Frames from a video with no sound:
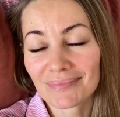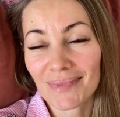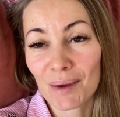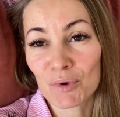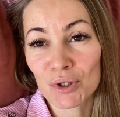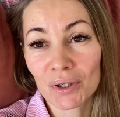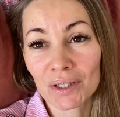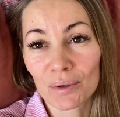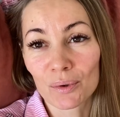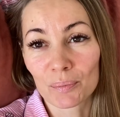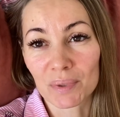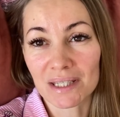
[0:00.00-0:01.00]
можно
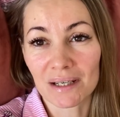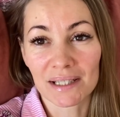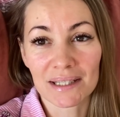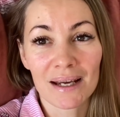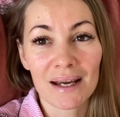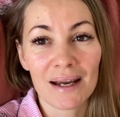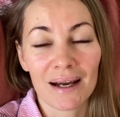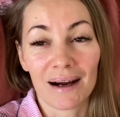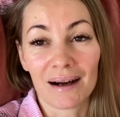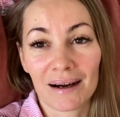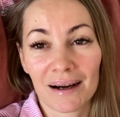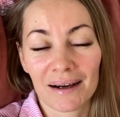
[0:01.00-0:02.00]
книгу писать.
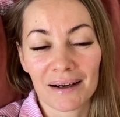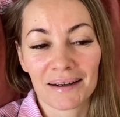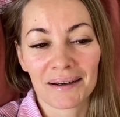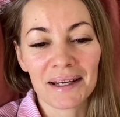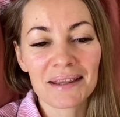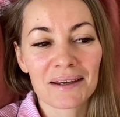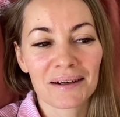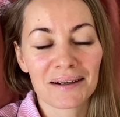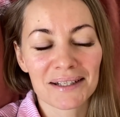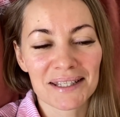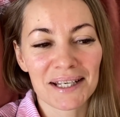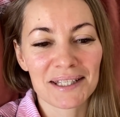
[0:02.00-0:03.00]
А,
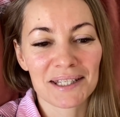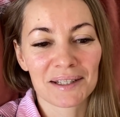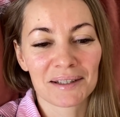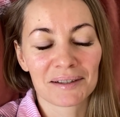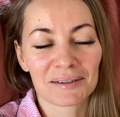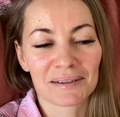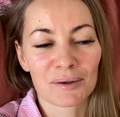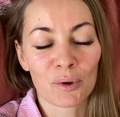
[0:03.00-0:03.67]
это, знаете,